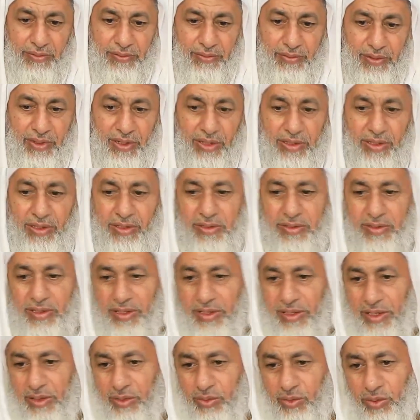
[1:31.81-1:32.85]
في هذا
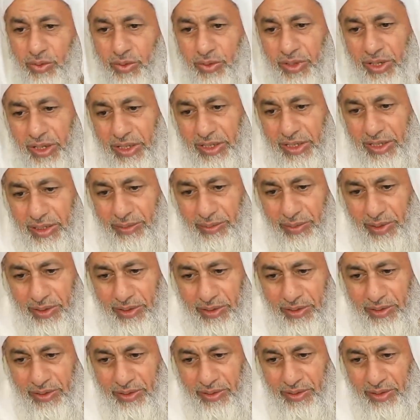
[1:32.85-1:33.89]
الصدد كن
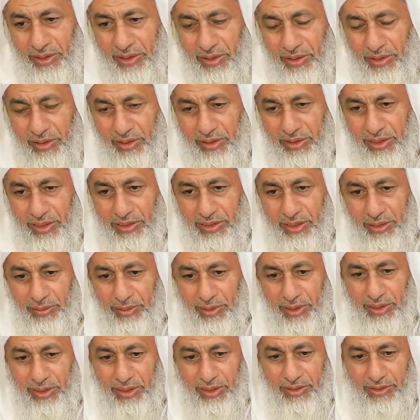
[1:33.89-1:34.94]
رحيما إن الله كتب
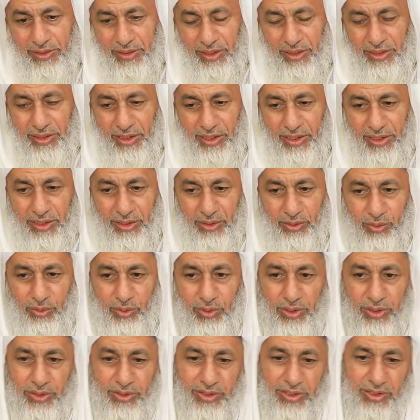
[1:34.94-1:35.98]
الإحسان على
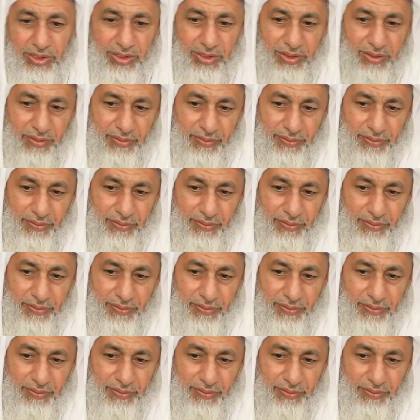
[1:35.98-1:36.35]
كل شيء